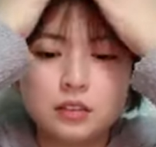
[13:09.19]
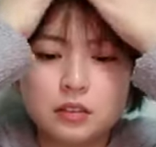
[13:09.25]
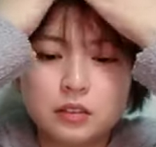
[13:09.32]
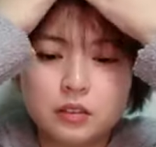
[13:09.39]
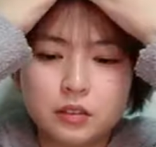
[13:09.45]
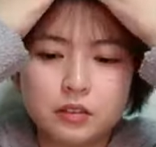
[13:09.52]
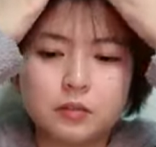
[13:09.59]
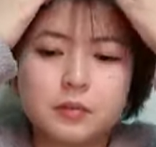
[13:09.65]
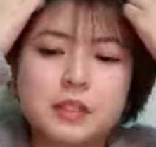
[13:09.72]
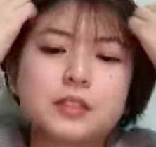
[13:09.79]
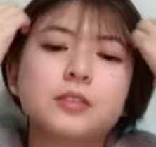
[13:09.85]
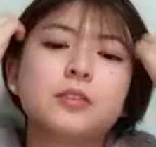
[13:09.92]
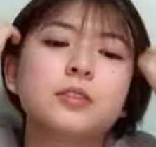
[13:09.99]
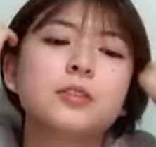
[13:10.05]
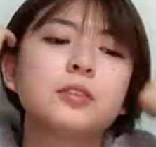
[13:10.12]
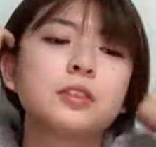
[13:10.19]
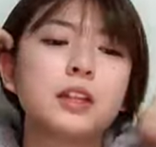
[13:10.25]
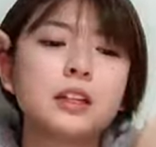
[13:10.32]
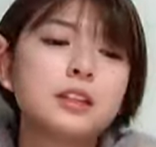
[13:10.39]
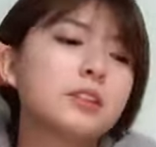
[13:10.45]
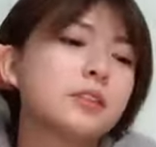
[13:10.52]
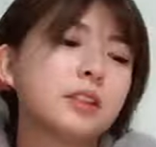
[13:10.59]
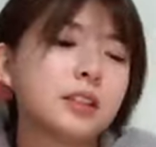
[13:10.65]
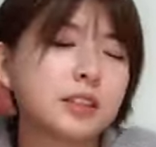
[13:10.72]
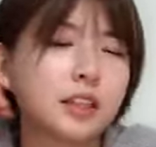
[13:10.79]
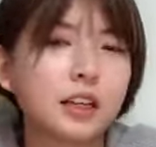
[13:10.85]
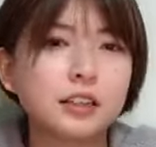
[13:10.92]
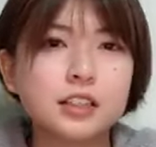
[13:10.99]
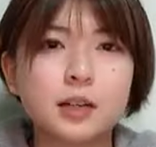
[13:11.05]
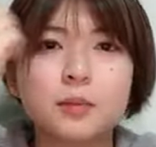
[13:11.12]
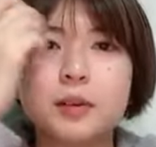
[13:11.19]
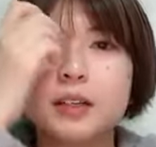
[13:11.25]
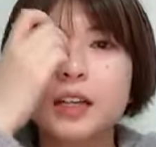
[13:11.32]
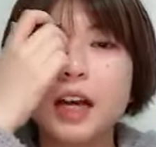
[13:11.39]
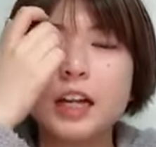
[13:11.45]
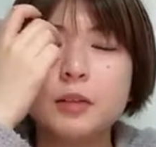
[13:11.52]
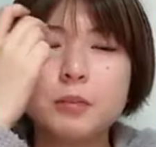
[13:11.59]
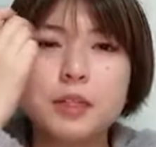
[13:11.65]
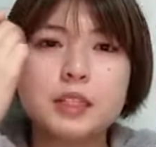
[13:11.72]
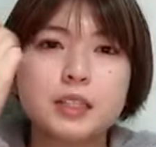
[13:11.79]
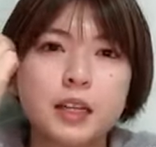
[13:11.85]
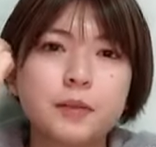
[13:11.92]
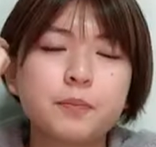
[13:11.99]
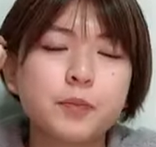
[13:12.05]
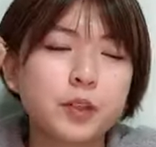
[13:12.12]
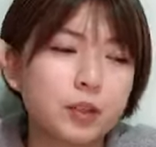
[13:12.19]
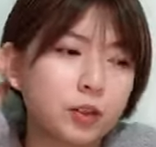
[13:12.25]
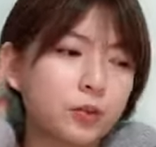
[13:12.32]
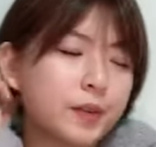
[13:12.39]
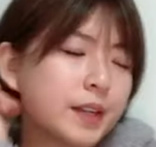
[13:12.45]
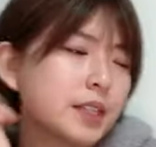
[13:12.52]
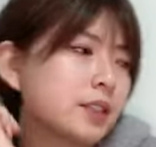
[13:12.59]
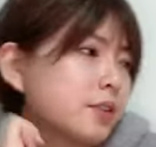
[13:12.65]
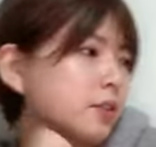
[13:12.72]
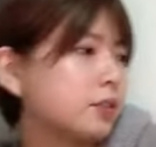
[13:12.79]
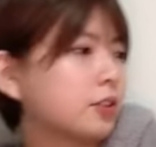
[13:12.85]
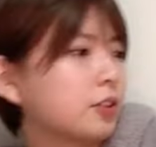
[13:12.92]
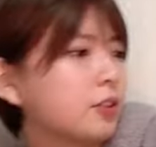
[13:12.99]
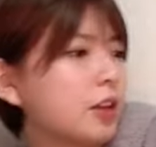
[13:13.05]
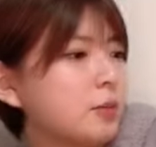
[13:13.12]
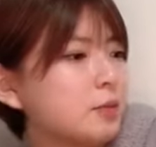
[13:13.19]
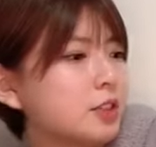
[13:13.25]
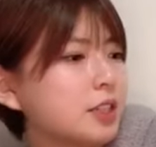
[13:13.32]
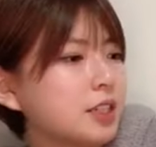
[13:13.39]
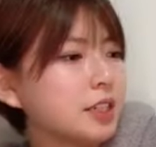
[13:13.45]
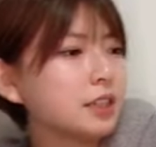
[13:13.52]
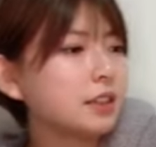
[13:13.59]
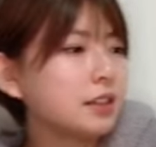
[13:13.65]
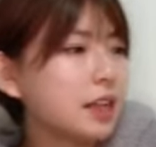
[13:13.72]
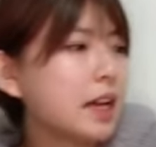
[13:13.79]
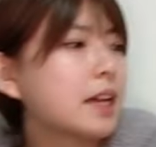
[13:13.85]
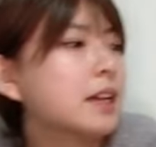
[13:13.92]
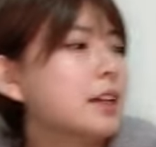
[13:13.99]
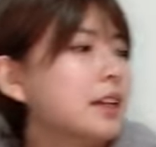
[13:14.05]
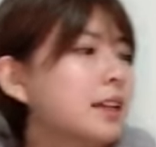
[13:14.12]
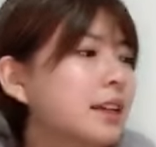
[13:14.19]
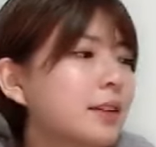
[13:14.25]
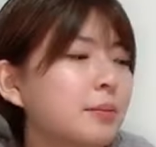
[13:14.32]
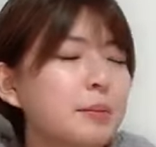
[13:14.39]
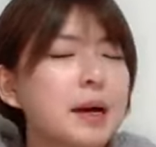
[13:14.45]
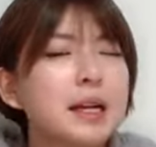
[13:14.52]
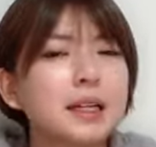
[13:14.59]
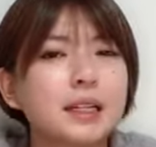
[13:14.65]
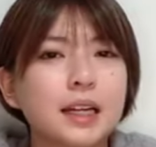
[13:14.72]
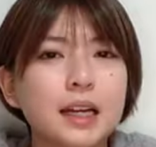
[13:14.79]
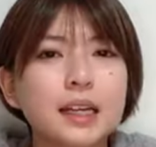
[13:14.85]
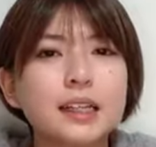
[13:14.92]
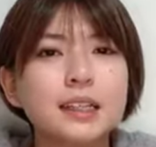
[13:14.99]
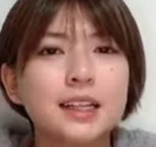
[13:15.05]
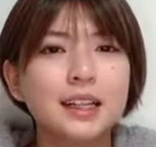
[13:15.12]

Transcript: そうまあそういうなんていうんですか茶番がありましてコンフェッションの MC って毎回